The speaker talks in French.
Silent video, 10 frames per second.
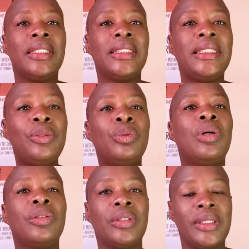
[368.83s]
si
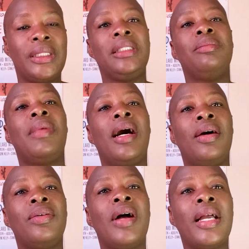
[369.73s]
courant dans le
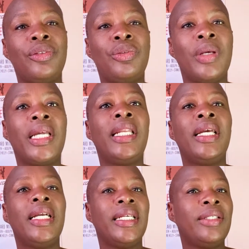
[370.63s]
cinéma actuel.
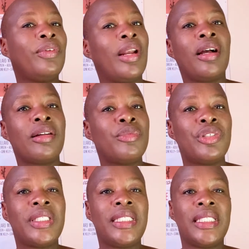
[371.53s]
Et voilà, comme
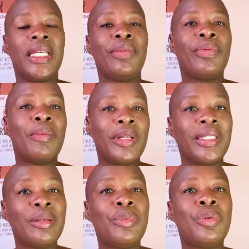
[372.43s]
je le disais, ils forment un
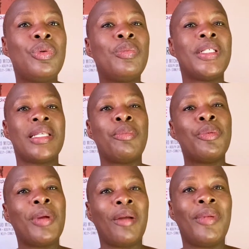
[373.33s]
très beau couple et ça
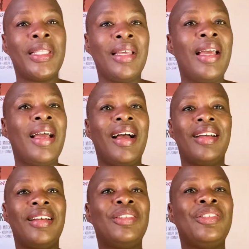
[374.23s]
peut permettre
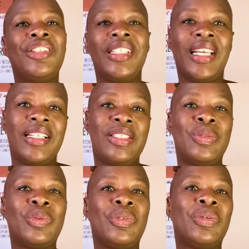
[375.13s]
à une génération
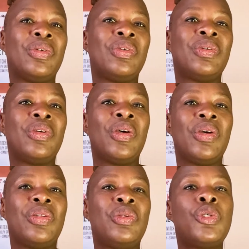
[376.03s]

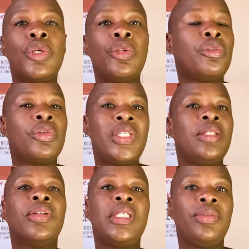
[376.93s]
de, jeunes de
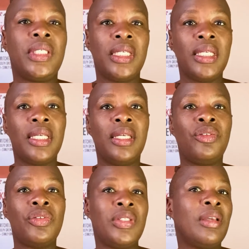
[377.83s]
s'identifier et
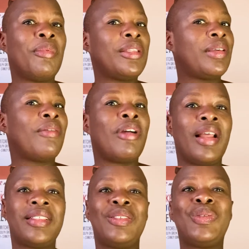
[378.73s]
de se dire bah tiens
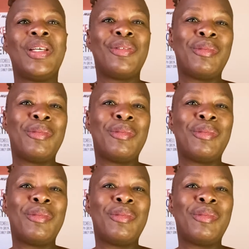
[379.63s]
voilà c'est tout à fait